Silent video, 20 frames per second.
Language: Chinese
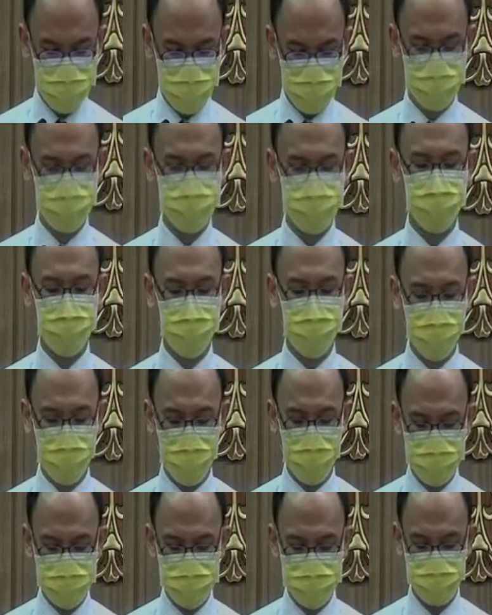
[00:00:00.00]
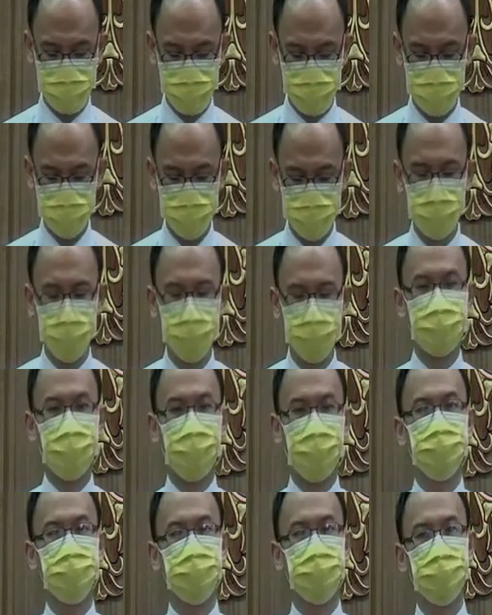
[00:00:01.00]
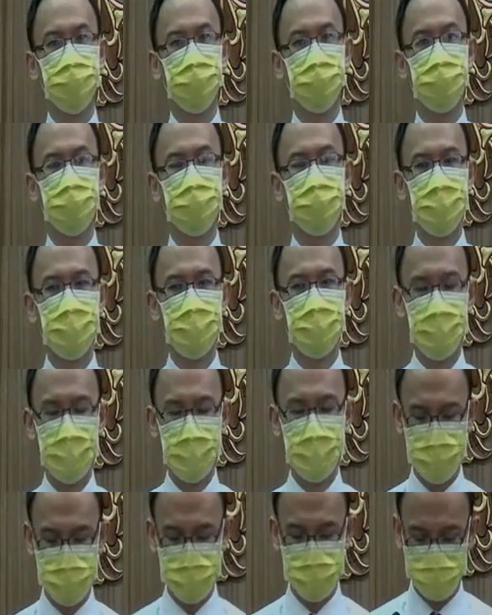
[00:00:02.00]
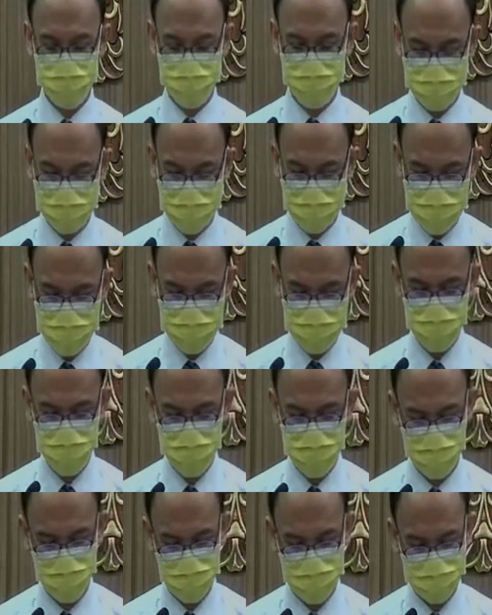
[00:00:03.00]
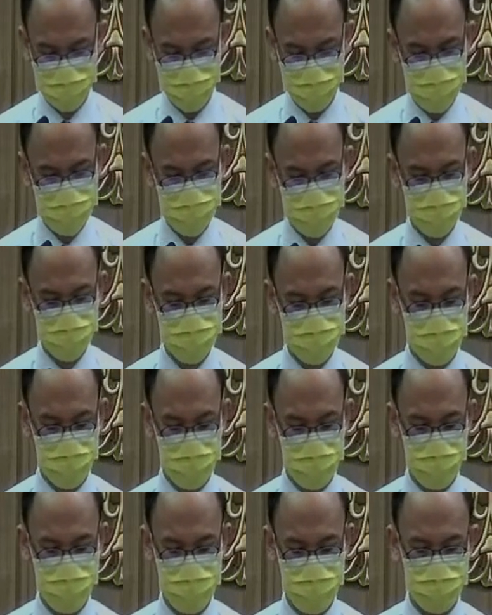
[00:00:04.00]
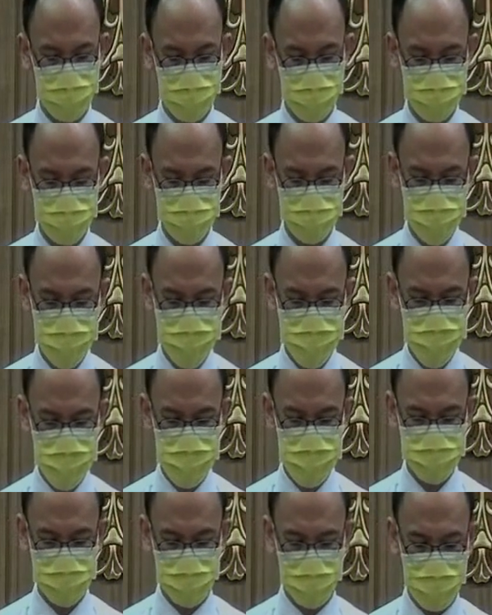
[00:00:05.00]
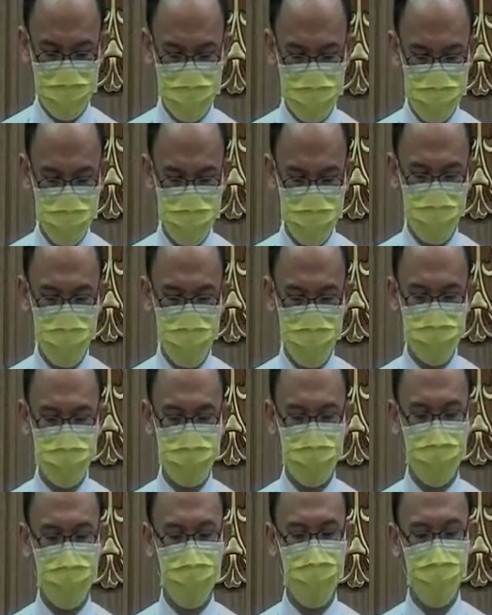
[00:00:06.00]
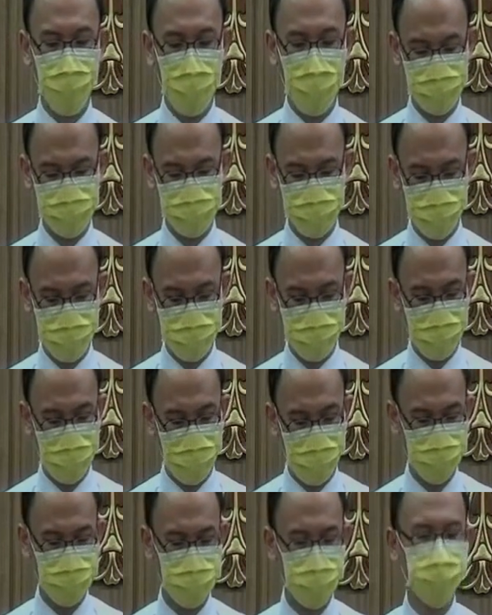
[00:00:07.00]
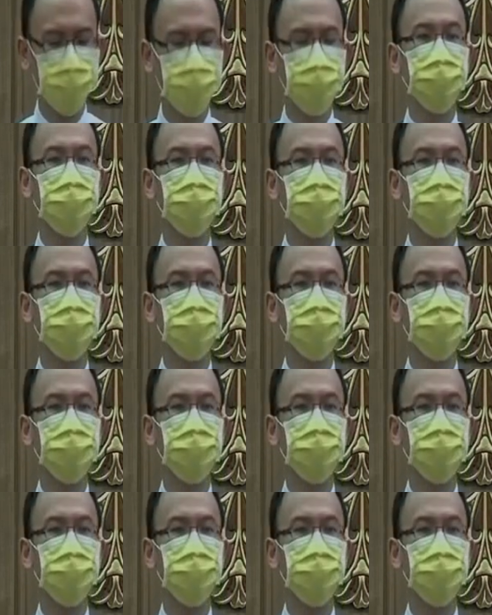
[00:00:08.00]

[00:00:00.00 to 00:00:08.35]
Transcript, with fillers: 已成了黑死病的重灾区。小弟担心我们的弟兄姐妹不懂，所以我们就把它画成一个卡通图，